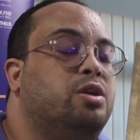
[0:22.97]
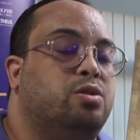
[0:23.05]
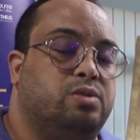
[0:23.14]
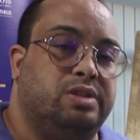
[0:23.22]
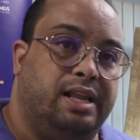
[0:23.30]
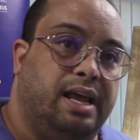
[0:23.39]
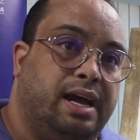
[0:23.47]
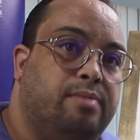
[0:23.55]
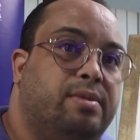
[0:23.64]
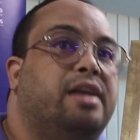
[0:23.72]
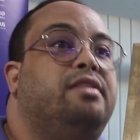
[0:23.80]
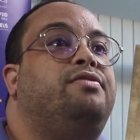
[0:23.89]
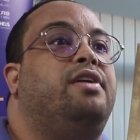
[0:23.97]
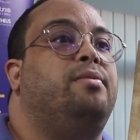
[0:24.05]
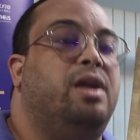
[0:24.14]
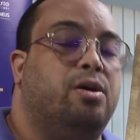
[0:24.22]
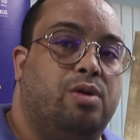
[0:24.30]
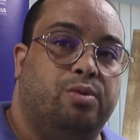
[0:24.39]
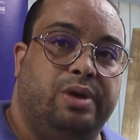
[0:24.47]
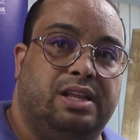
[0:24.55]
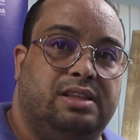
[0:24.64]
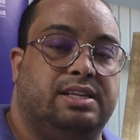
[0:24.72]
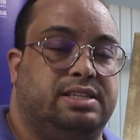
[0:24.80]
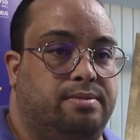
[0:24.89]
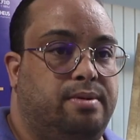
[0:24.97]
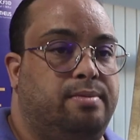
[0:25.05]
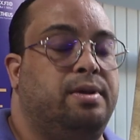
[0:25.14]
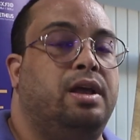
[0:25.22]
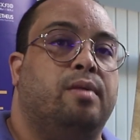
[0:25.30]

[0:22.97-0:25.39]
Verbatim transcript: دونك انطلاقا من هذا فهم الاولويات ديال الشباب